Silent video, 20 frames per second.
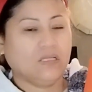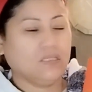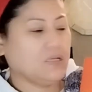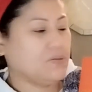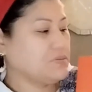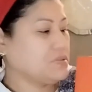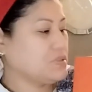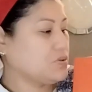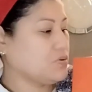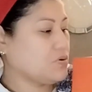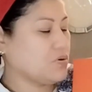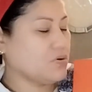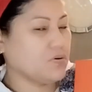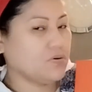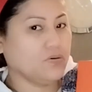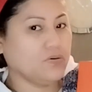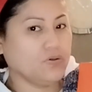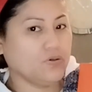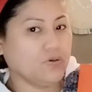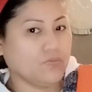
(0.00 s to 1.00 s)
Tapos ito
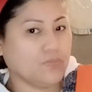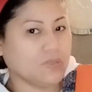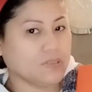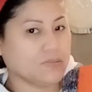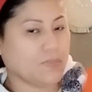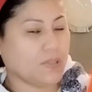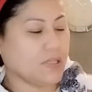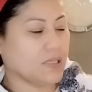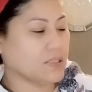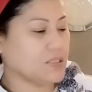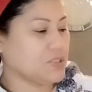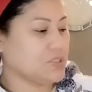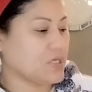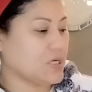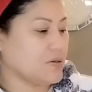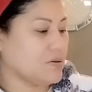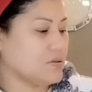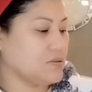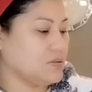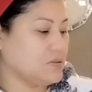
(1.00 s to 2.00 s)
oh, yung mas malaki
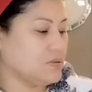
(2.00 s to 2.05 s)
siyang